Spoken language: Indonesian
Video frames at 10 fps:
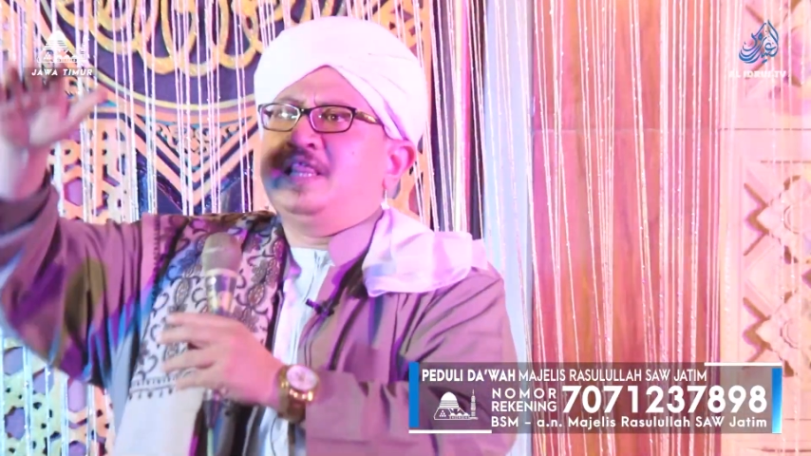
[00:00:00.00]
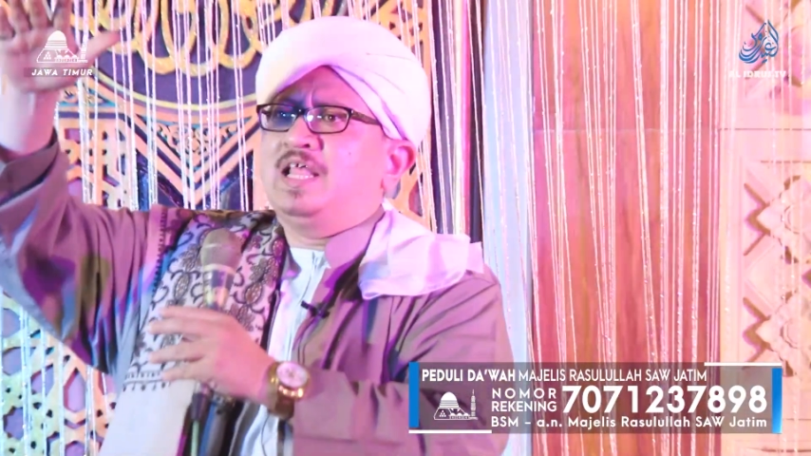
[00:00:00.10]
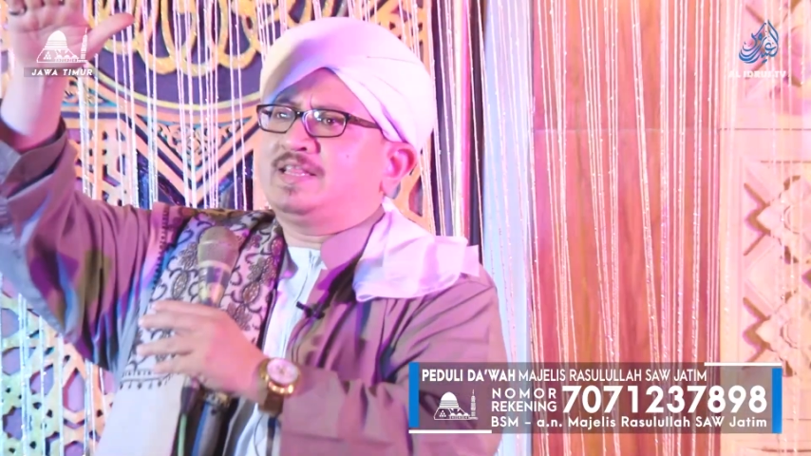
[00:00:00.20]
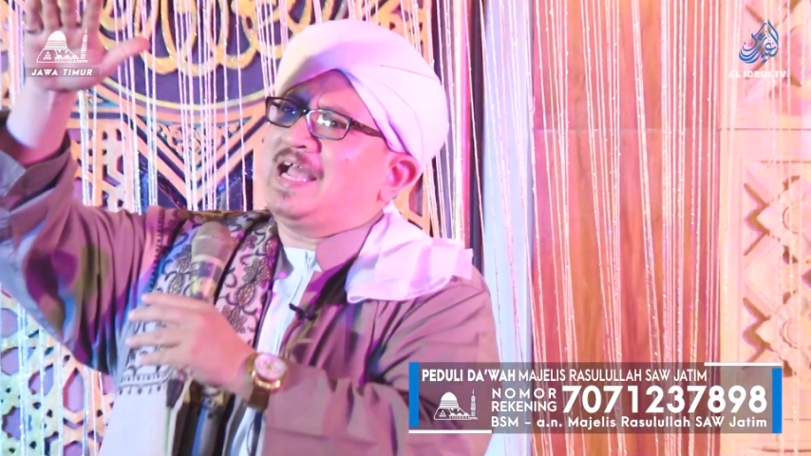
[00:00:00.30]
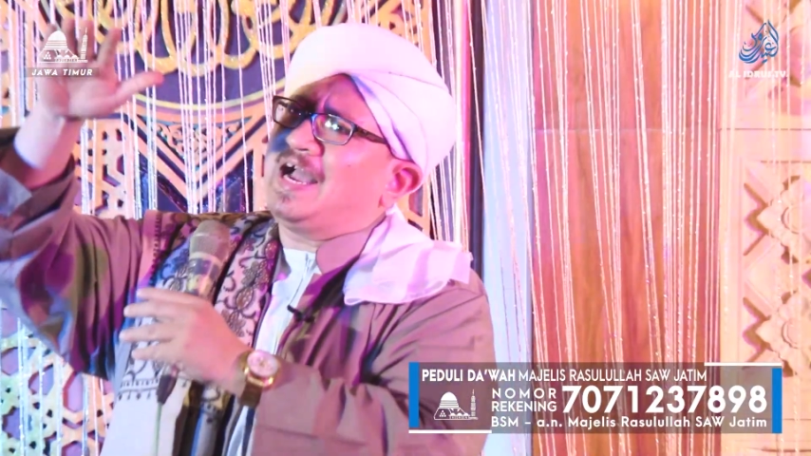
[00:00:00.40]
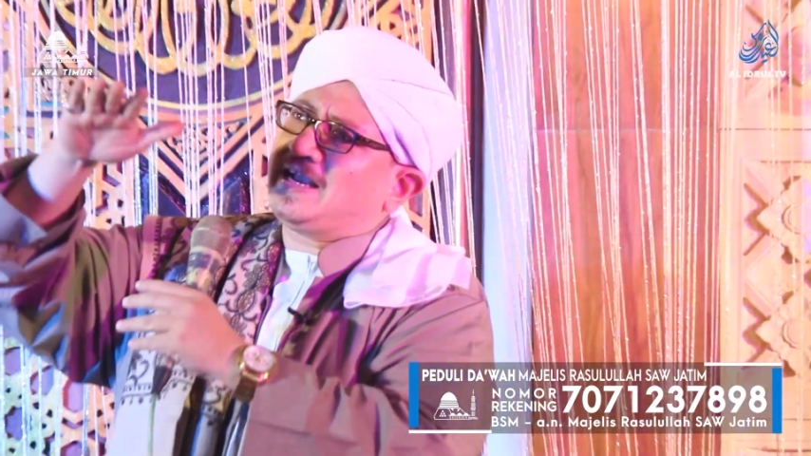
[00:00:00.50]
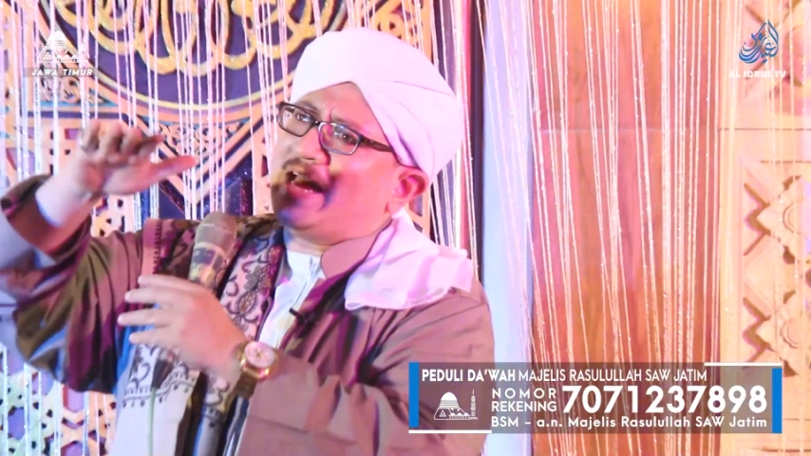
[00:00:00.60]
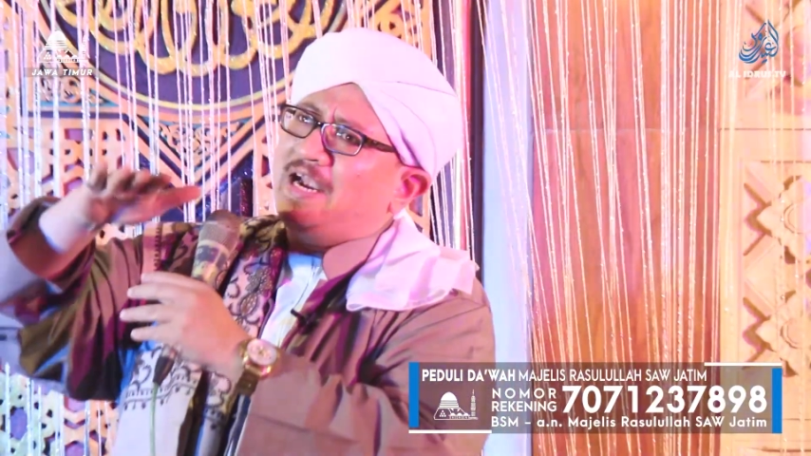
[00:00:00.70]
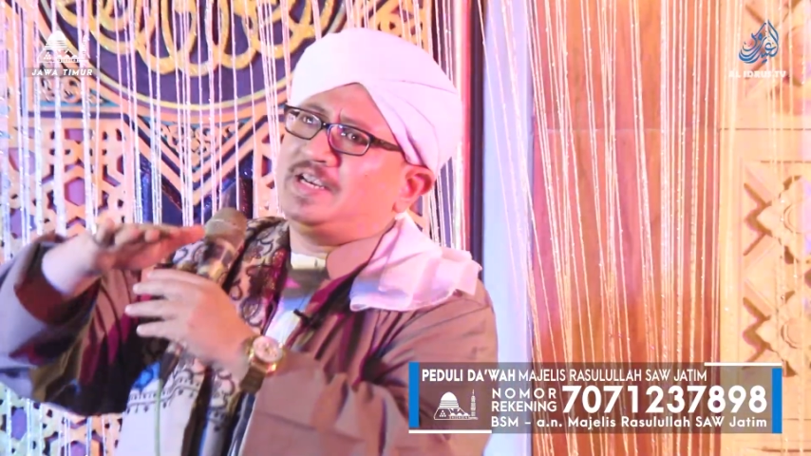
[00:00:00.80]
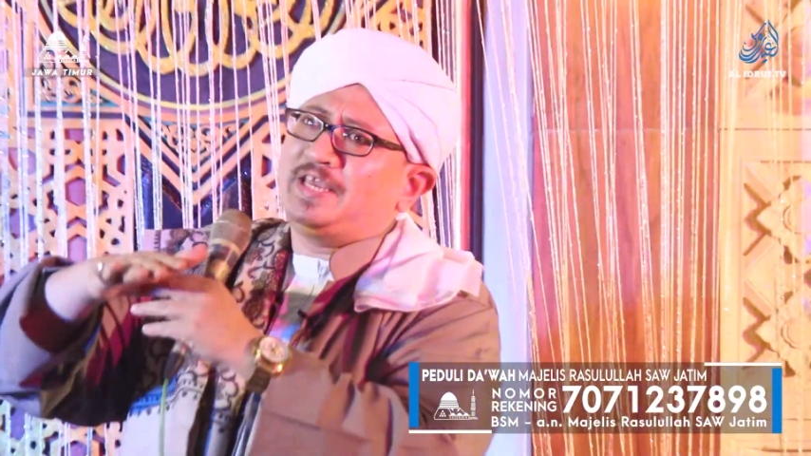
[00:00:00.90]

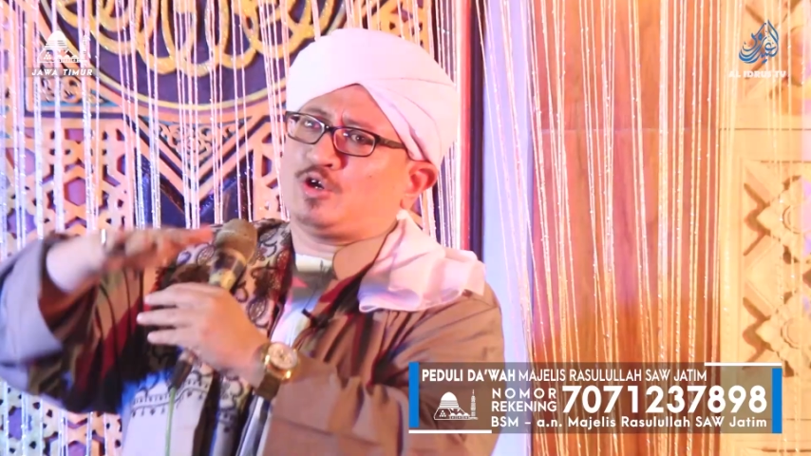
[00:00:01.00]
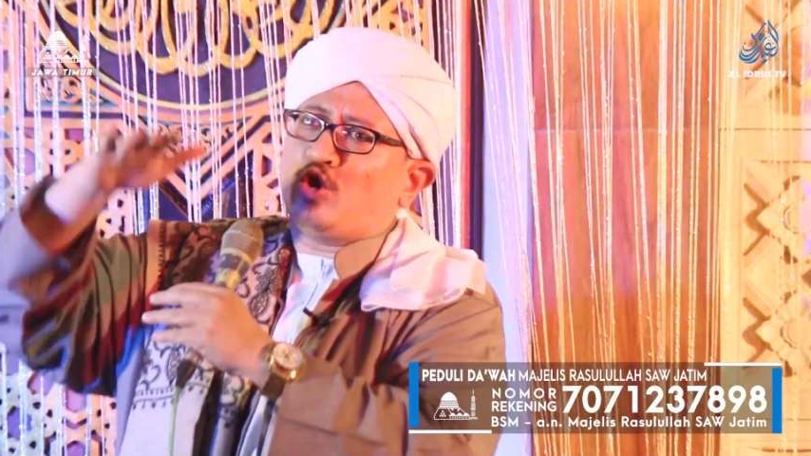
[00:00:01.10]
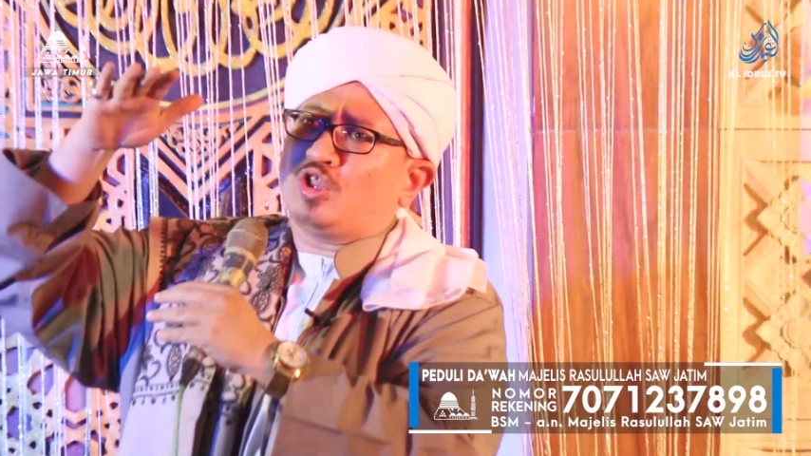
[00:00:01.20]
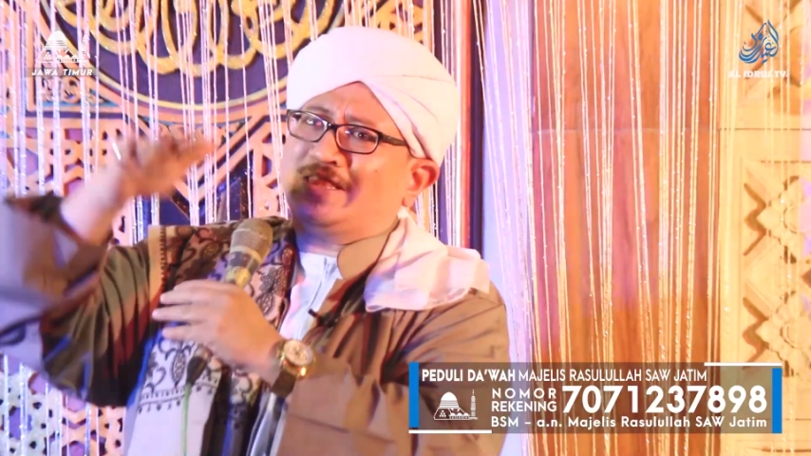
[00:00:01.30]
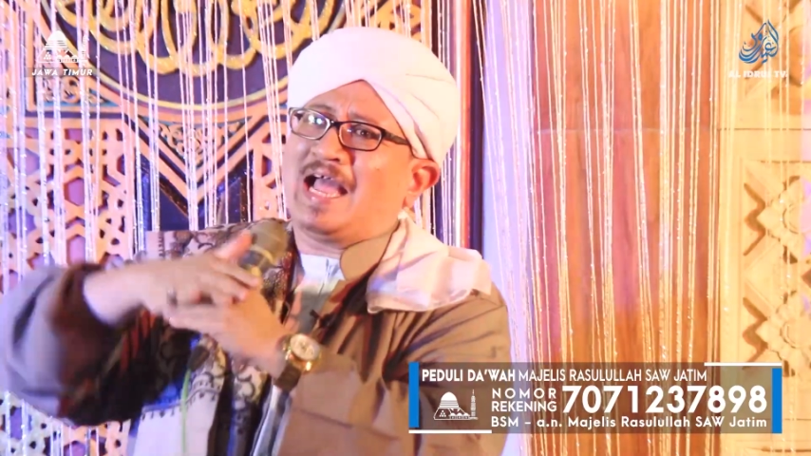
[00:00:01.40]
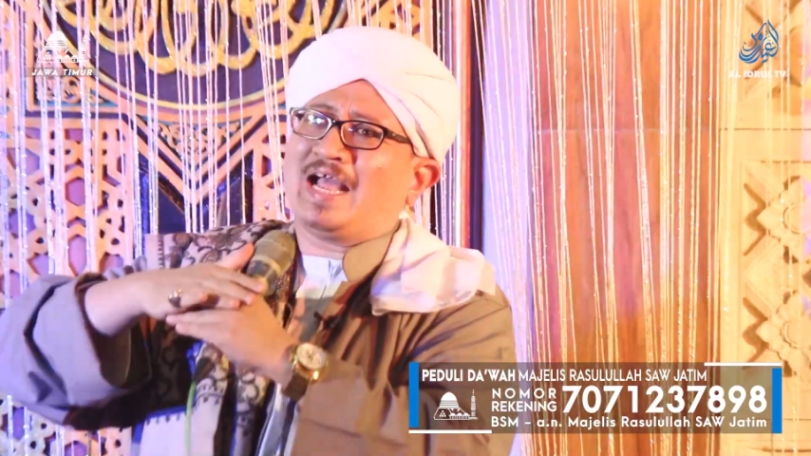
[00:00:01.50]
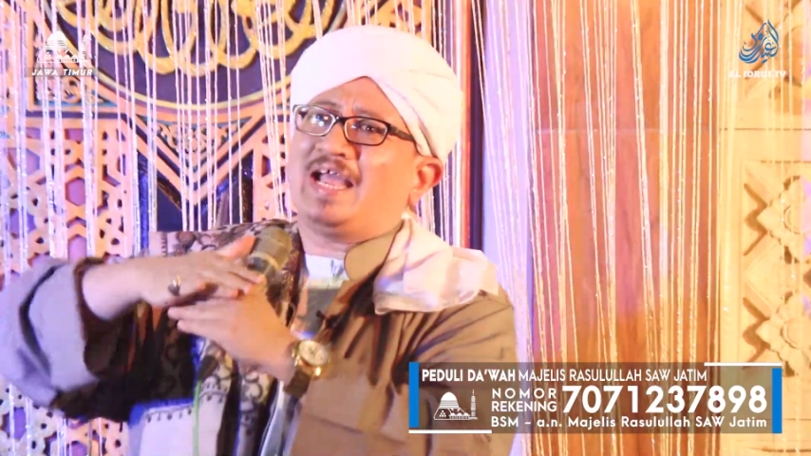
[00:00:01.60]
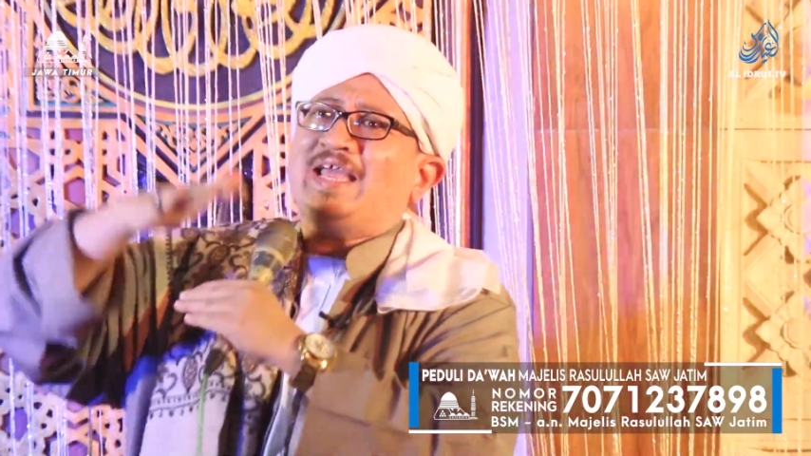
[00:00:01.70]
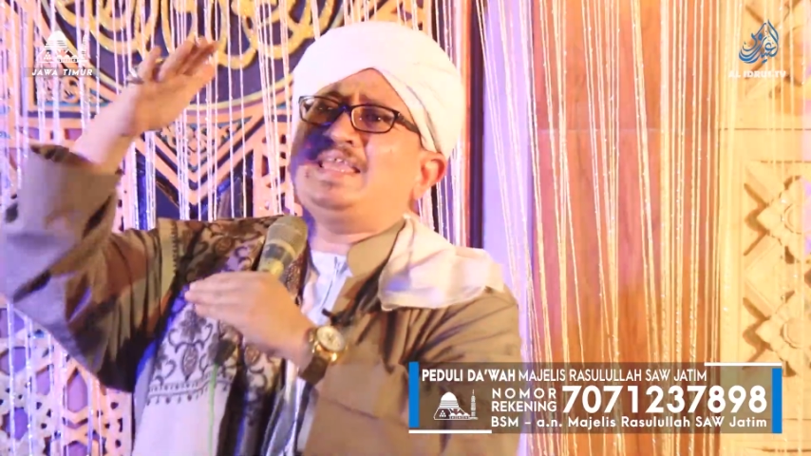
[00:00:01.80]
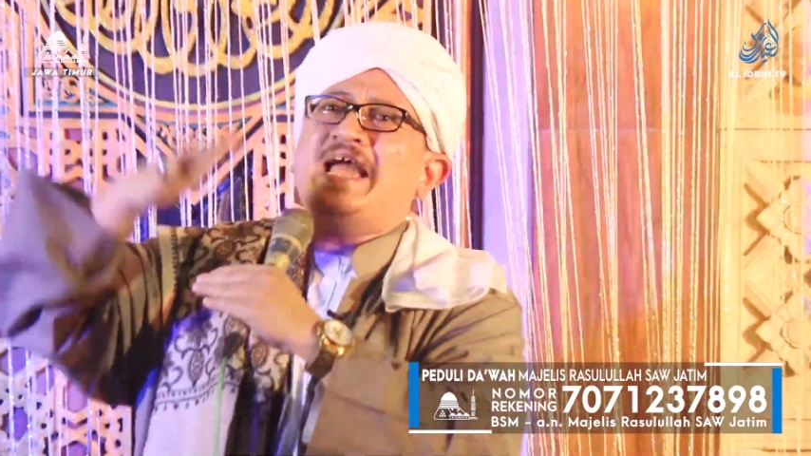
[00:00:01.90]
diletakkan di kotak